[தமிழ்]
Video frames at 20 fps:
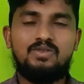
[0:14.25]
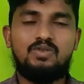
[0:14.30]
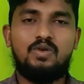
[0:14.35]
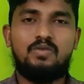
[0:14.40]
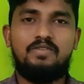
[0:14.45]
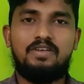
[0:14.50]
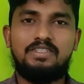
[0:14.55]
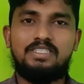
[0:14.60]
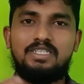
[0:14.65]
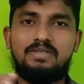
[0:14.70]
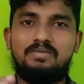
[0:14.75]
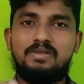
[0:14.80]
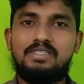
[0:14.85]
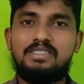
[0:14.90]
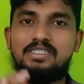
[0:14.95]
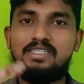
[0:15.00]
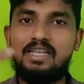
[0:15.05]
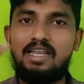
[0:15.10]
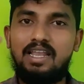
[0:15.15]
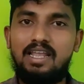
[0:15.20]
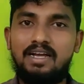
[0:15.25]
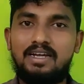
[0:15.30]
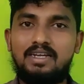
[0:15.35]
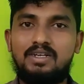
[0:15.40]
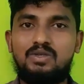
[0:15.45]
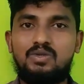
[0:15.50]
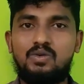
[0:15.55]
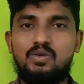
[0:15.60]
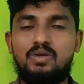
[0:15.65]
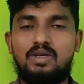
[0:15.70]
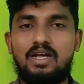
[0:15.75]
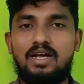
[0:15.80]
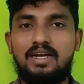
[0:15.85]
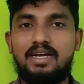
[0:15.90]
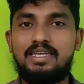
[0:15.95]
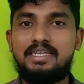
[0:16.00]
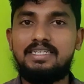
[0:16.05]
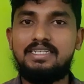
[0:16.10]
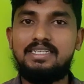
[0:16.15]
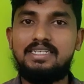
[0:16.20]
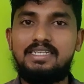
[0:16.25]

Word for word: ஸோ ஃபர்ஸ்ட் ஆஃப் ஆல் ஸ்ரீலங்கன் டூருக்காக